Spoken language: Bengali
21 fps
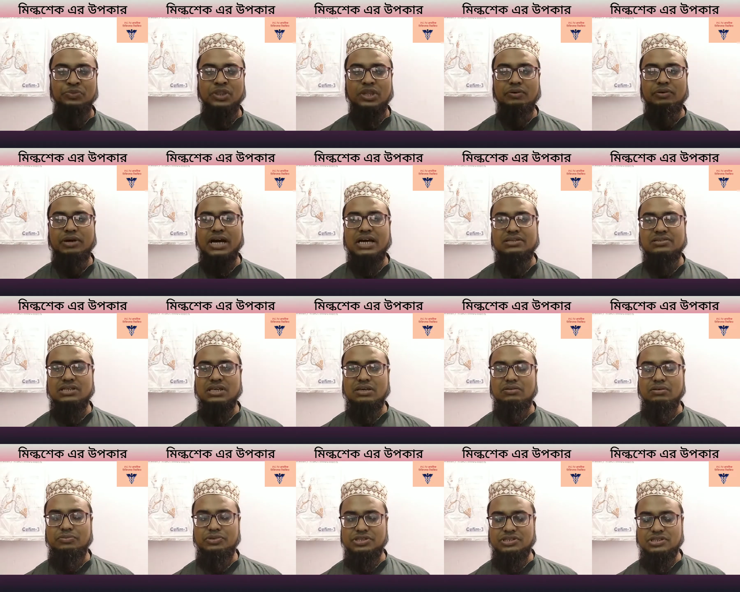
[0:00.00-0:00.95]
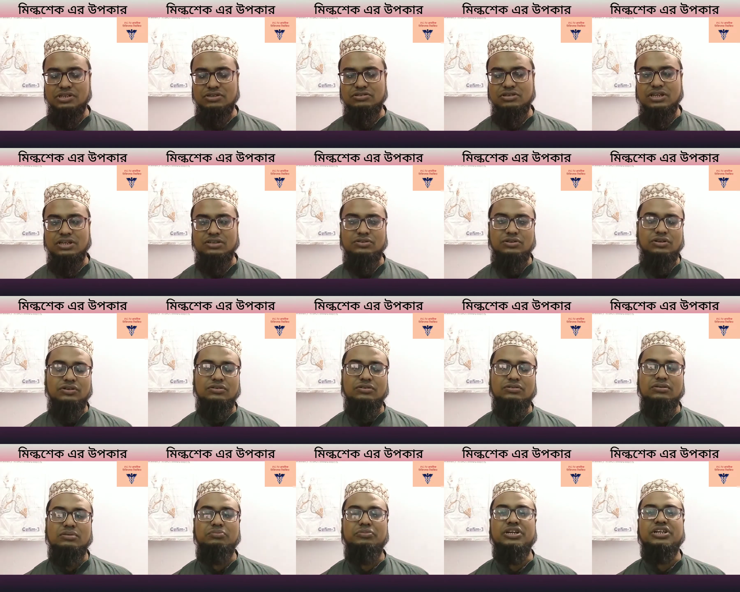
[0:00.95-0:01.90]
তবে আজকে আমি বিস্তারিত আলোচনা
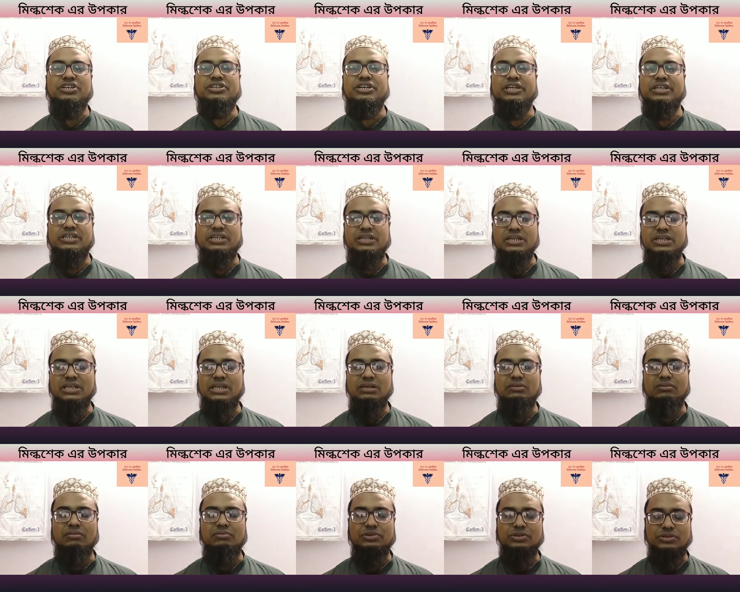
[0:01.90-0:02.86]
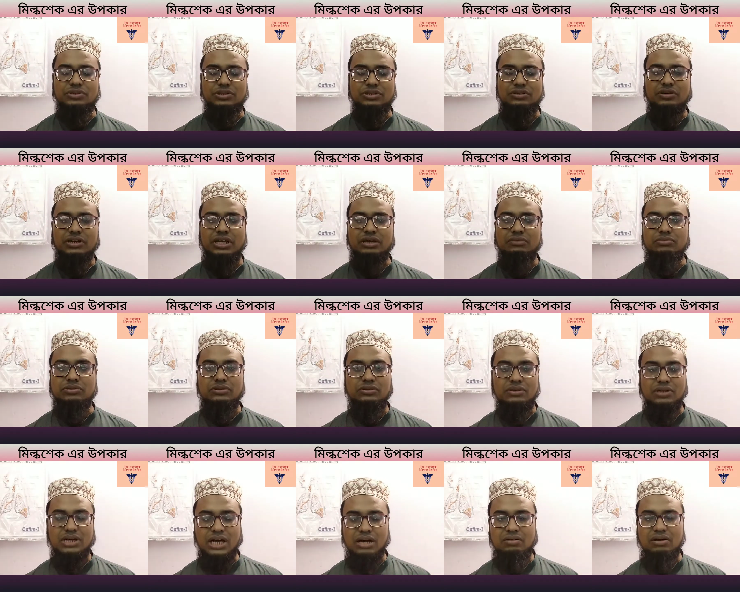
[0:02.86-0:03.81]
করবো মিল্কশেট কি কিভাবে তৈরি করে এবং
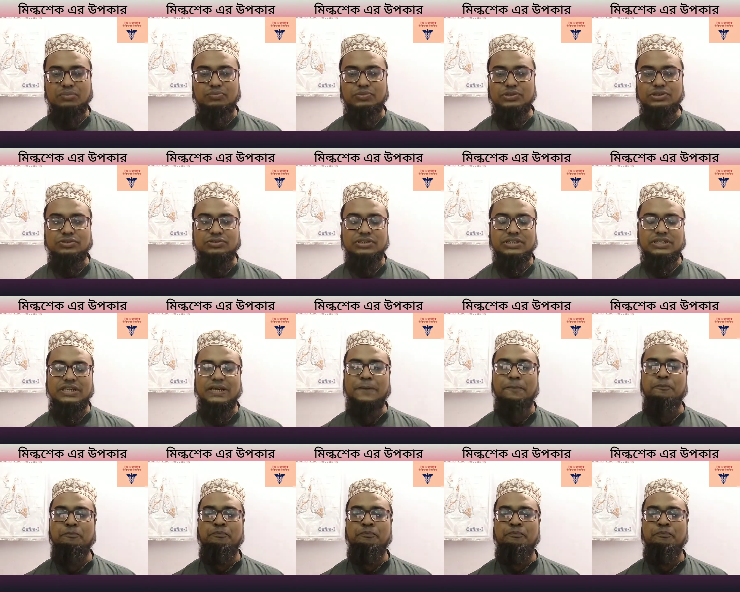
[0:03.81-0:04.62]
খাওয়ার পদ্ধতি কি